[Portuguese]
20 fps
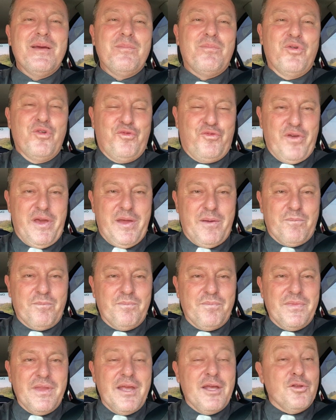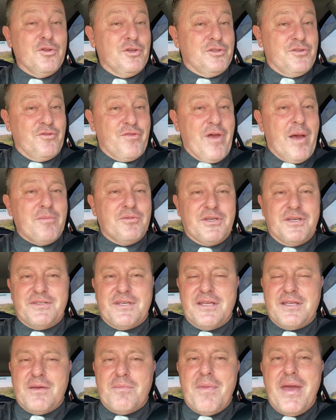Por fim, nós tivemos
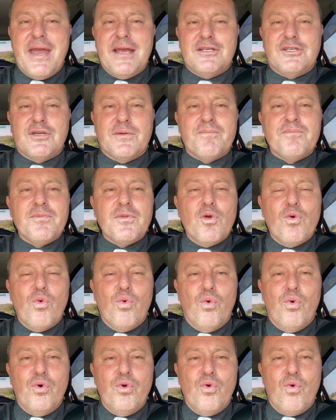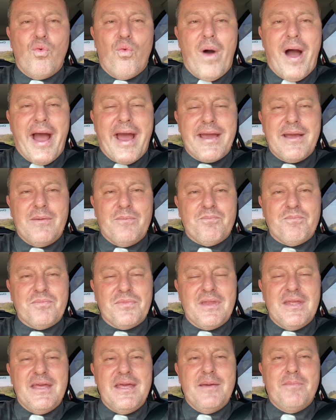recentemente Uruguai
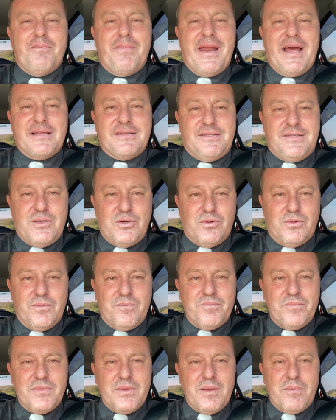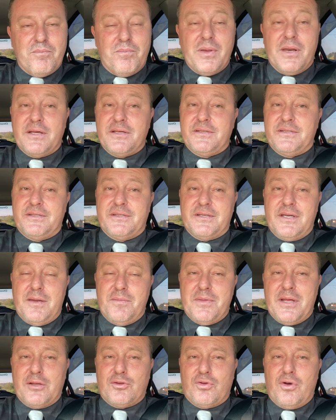e Brasil pelas
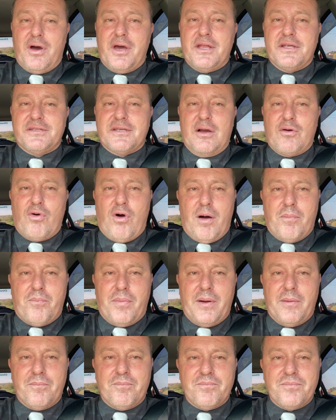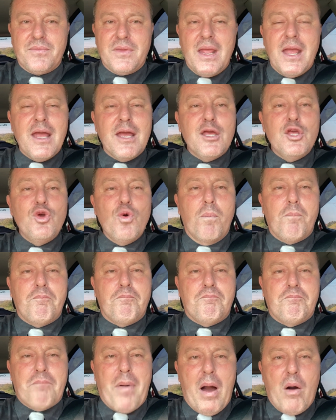eliminatórias da Copa. E o
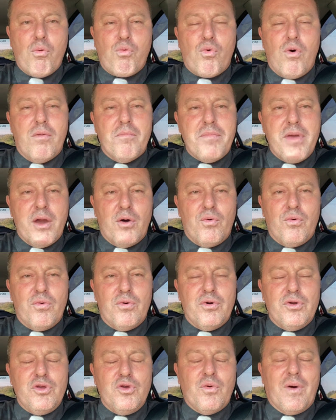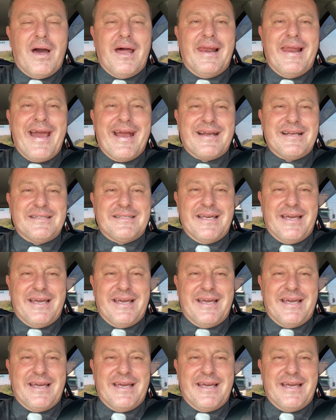pau comeu e o Alex